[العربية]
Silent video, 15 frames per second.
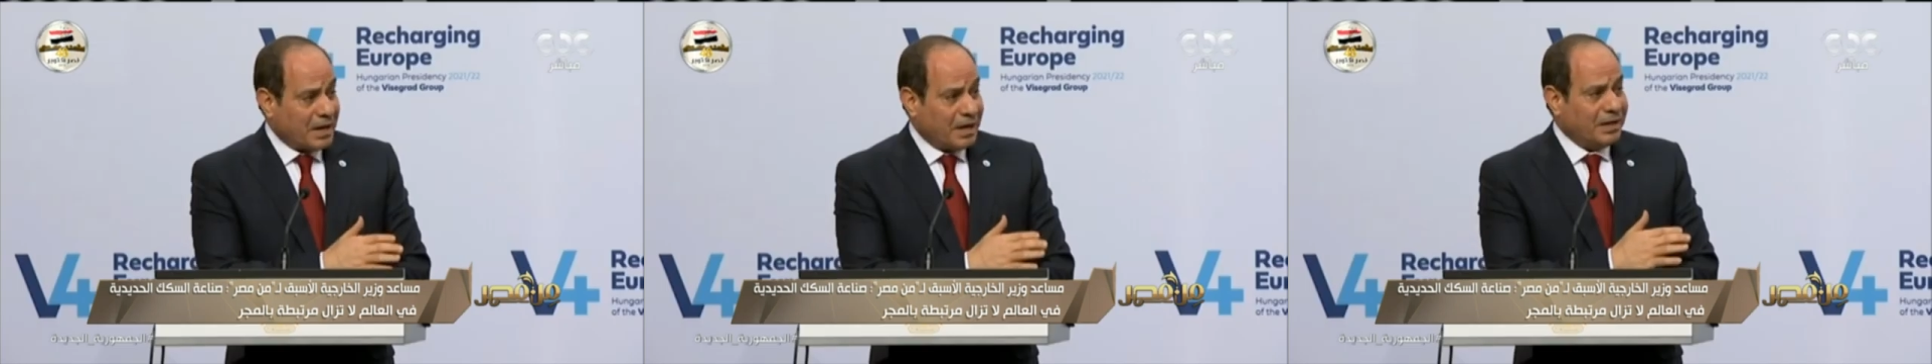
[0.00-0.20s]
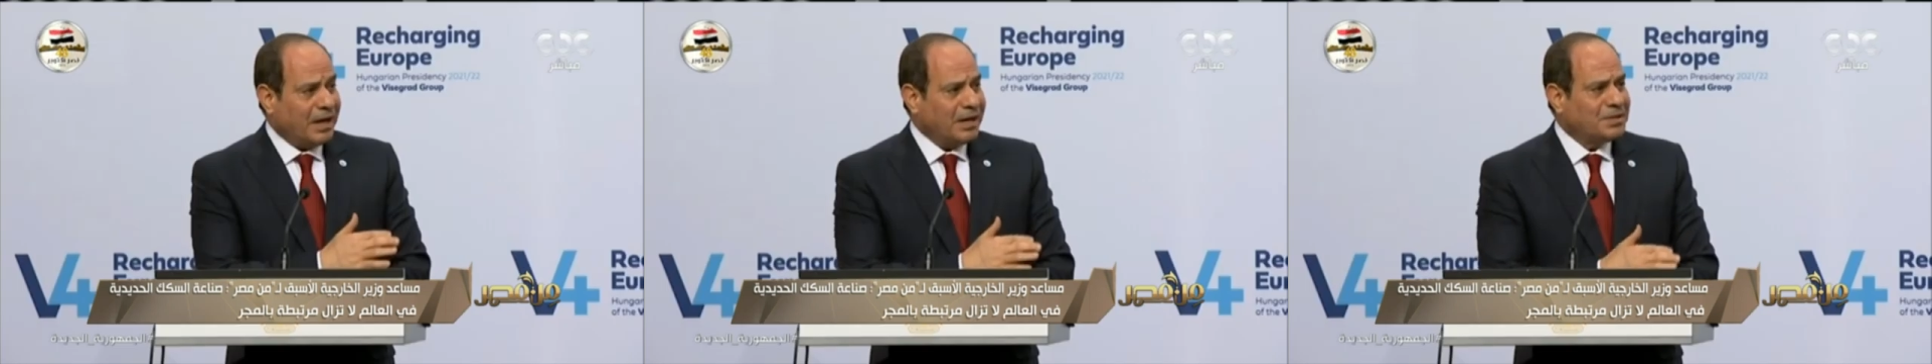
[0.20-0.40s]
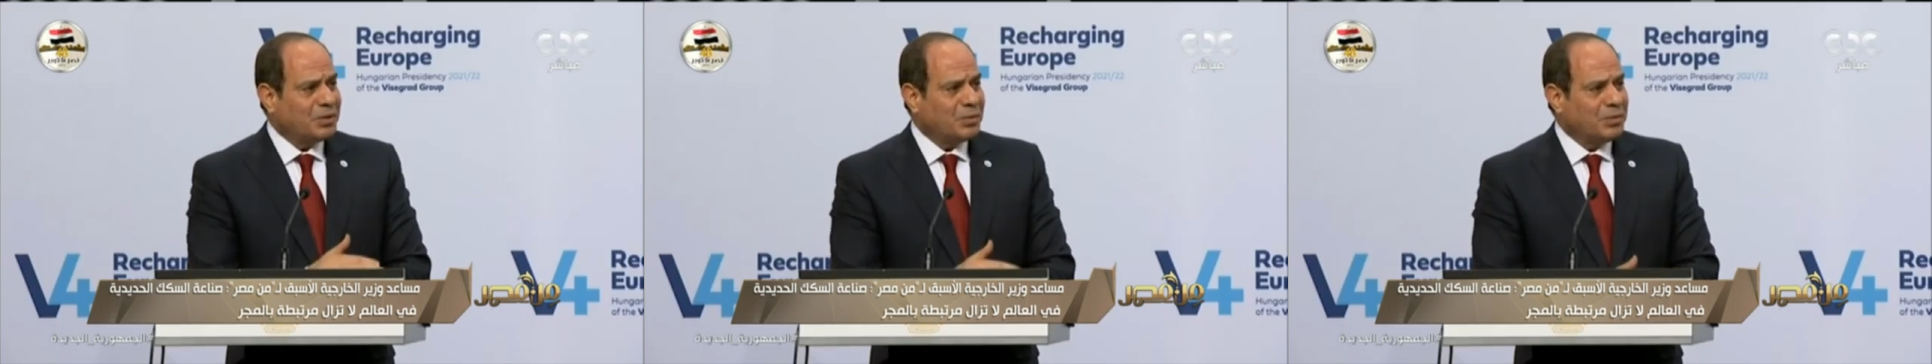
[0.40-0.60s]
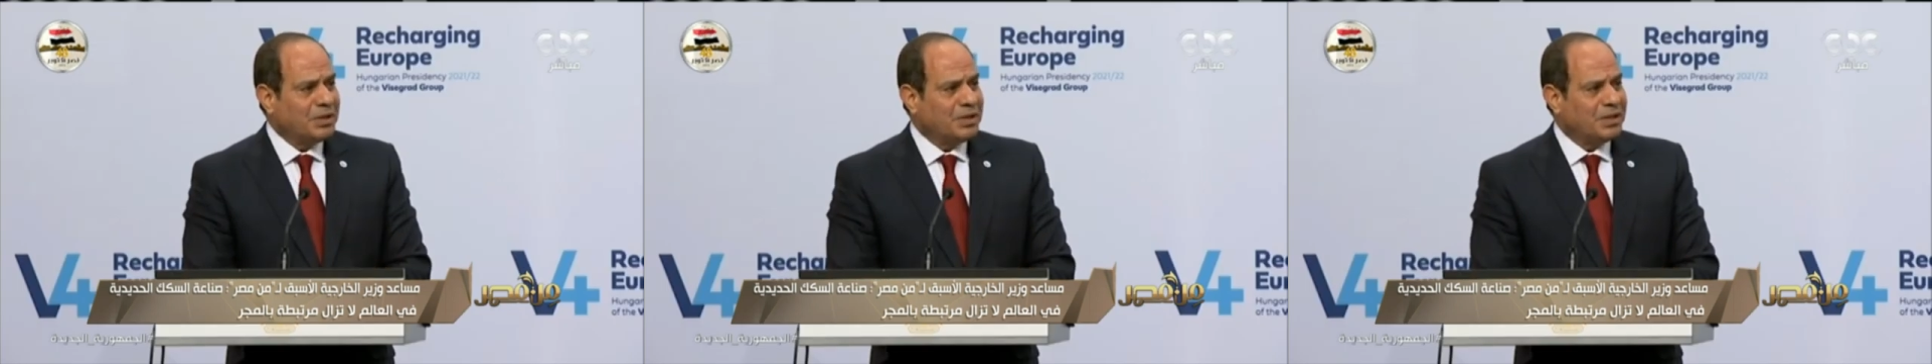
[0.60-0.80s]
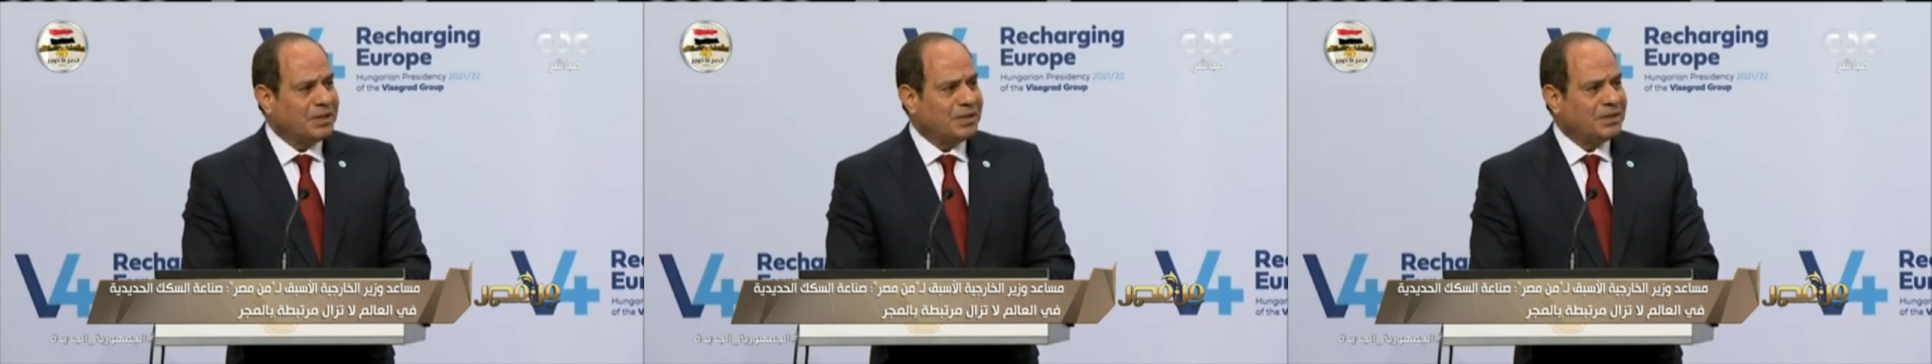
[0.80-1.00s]
بكل
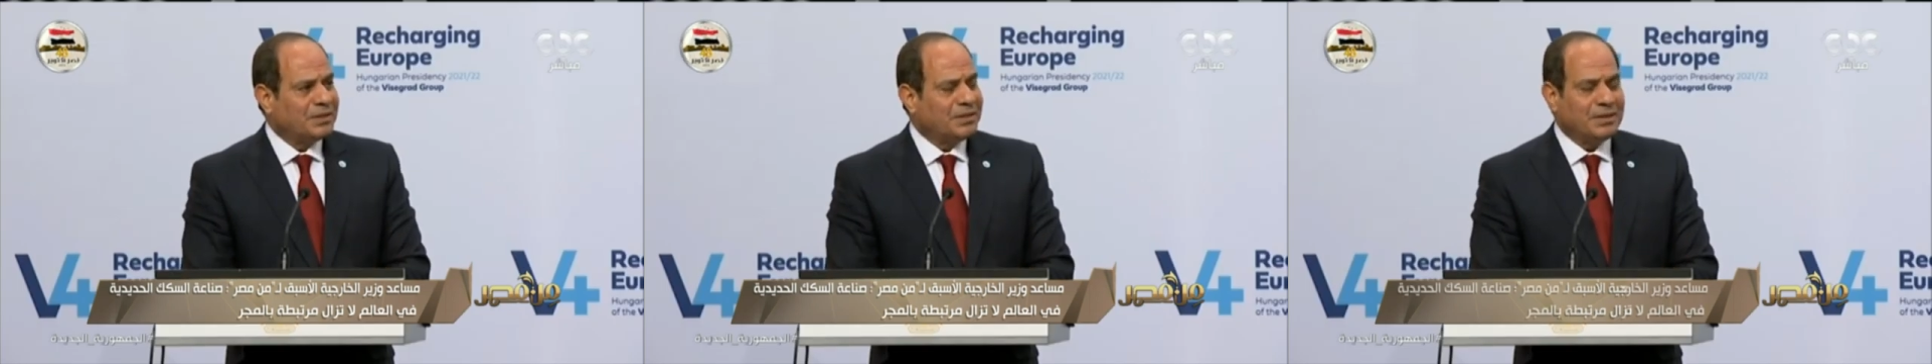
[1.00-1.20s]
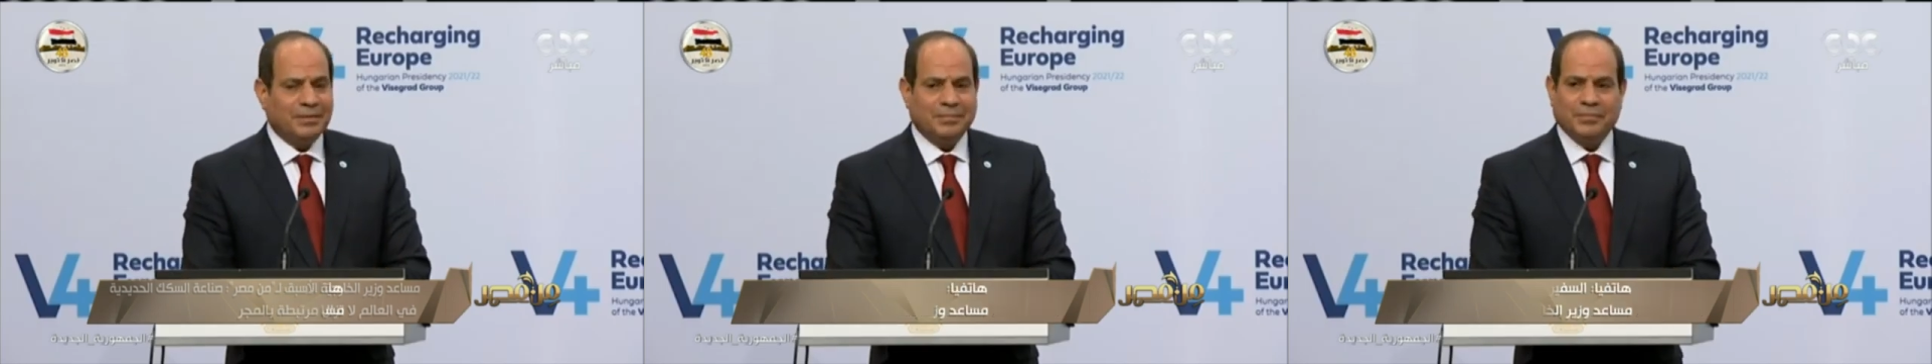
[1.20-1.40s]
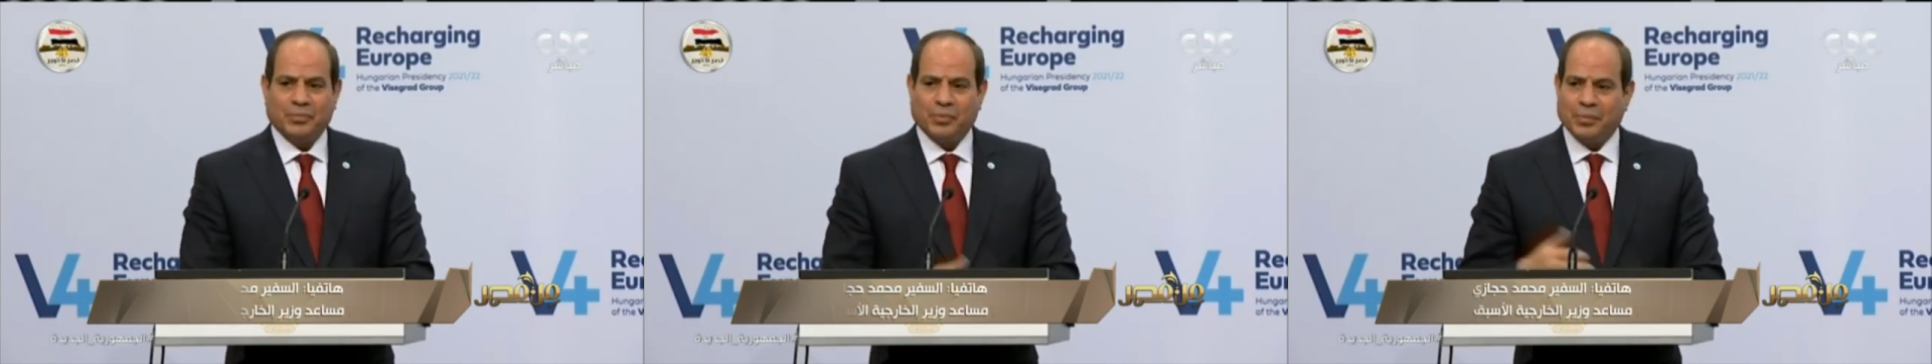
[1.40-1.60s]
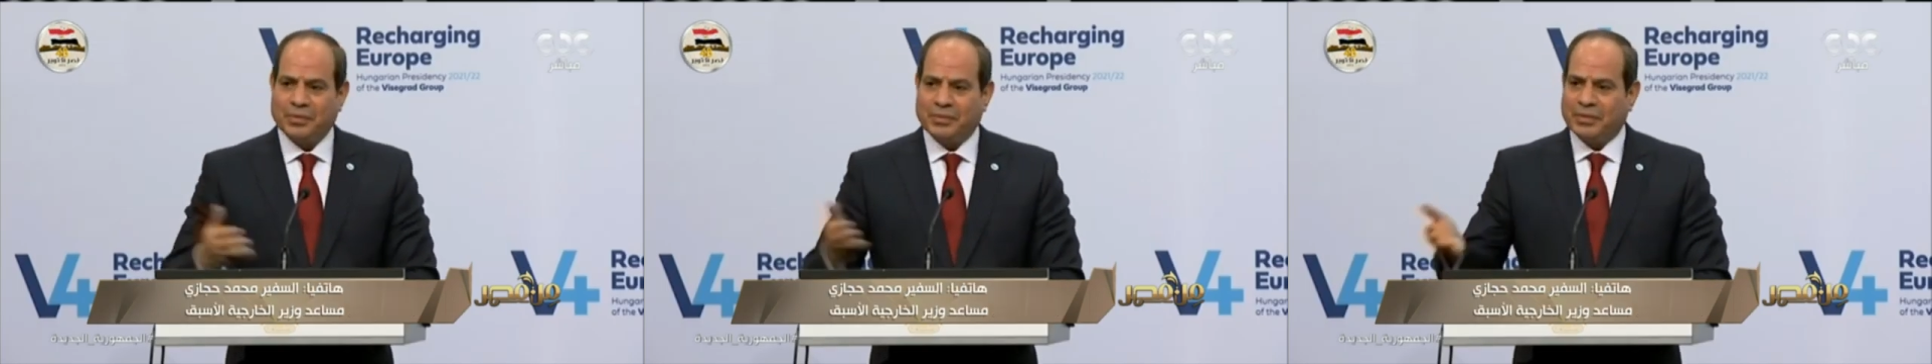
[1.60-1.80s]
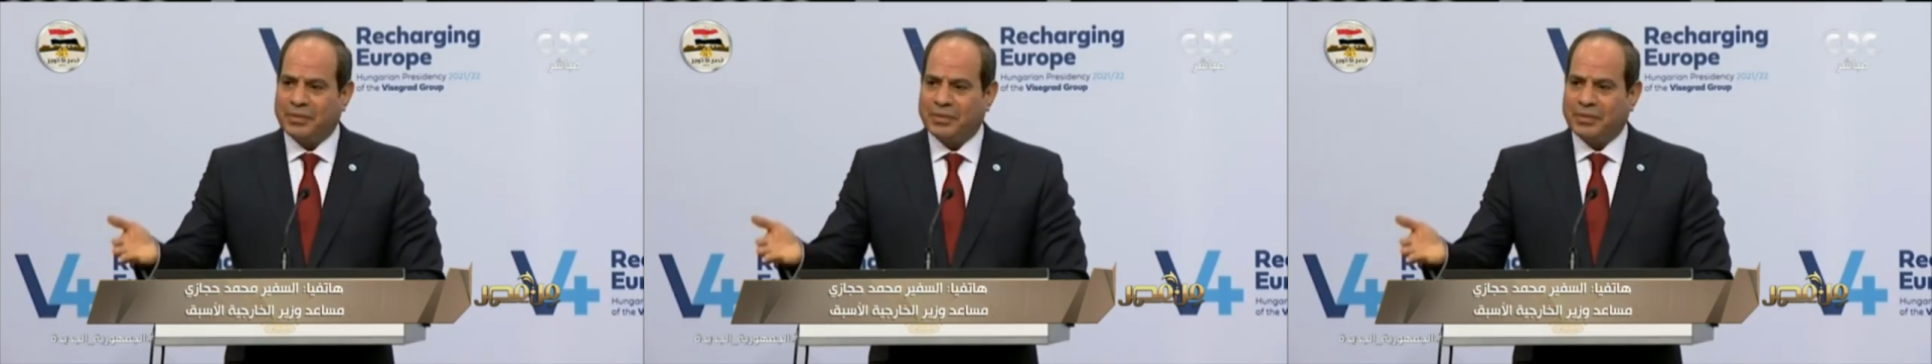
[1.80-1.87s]
المقاييس